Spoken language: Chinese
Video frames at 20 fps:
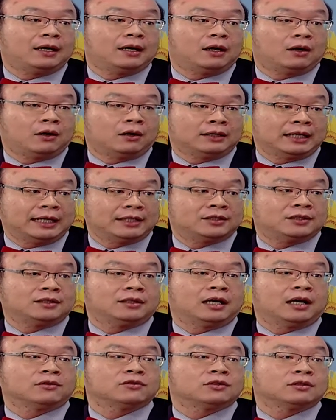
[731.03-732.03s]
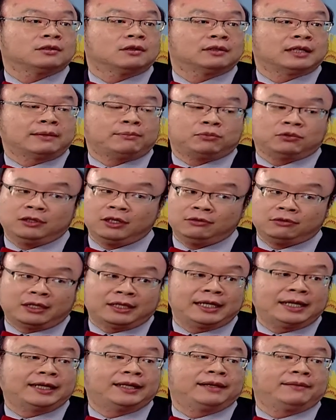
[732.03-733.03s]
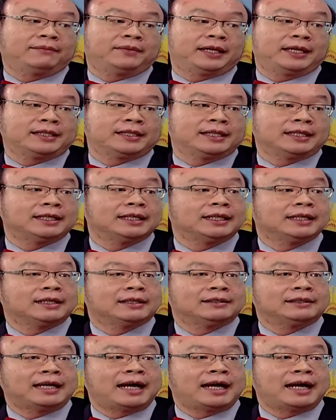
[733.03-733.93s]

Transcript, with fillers: 哦，它治疗之后它不会传染给别人，哦是。